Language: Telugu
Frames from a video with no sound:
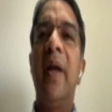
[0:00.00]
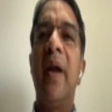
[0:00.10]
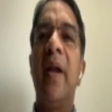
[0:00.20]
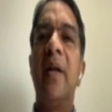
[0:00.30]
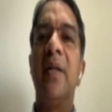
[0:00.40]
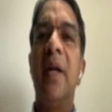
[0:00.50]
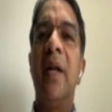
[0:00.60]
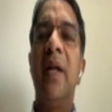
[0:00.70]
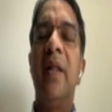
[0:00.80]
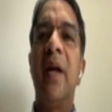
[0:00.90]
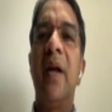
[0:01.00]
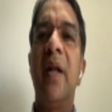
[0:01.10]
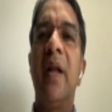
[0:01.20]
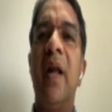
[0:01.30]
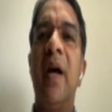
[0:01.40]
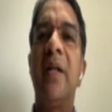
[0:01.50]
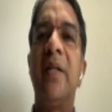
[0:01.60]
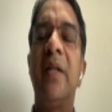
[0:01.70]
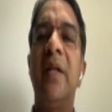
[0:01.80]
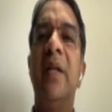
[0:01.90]
ఇండికేటర్స్ అండి ఎందుకంటే
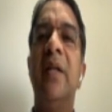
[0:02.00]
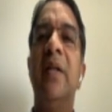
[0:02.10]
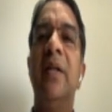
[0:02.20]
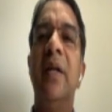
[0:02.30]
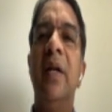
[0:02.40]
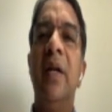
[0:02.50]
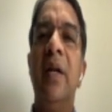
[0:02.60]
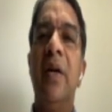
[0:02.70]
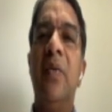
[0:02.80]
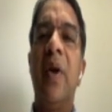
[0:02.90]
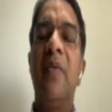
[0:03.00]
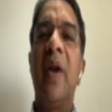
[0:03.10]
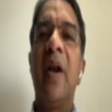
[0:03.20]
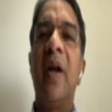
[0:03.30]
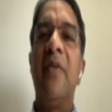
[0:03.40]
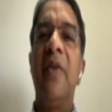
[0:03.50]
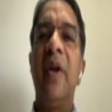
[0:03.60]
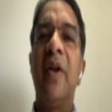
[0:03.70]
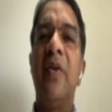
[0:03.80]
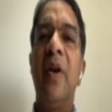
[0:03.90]
లాస్ట్ వన్ వన్ అండ్ హాఫ్
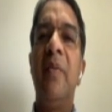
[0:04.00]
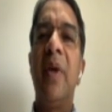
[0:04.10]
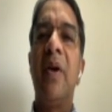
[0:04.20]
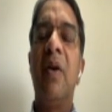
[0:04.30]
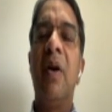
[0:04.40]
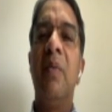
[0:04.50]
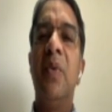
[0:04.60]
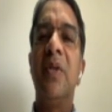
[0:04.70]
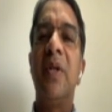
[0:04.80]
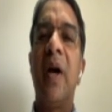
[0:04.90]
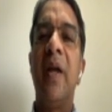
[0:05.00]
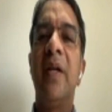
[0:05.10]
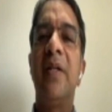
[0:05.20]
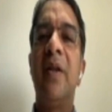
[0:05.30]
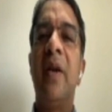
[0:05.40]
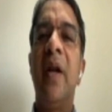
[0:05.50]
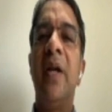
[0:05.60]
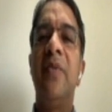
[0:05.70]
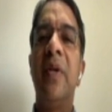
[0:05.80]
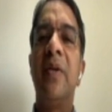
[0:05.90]
ఇయర్ నుండి మీకు ఆల్మోస్ట్ హైయెస్ట్ రేట్
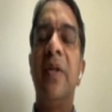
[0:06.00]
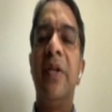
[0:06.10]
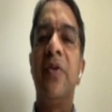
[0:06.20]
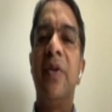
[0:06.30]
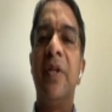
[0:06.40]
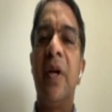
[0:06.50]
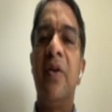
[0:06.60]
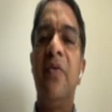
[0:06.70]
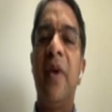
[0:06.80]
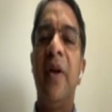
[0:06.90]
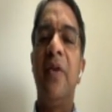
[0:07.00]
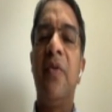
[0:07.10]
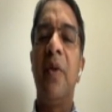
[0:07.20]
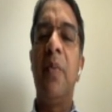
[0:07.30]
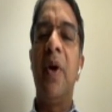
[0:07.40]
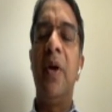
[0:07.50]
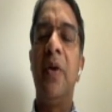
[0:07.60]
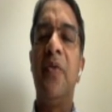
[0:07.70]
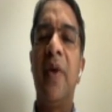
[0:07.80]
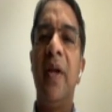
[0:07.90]
వరకు తీసుకొచ్చారు ఫైవ్ టు ఫైవ్ పాయింట్ టూ
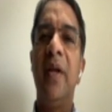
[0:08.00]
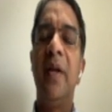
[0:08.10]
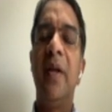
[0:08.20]
ఫైవ్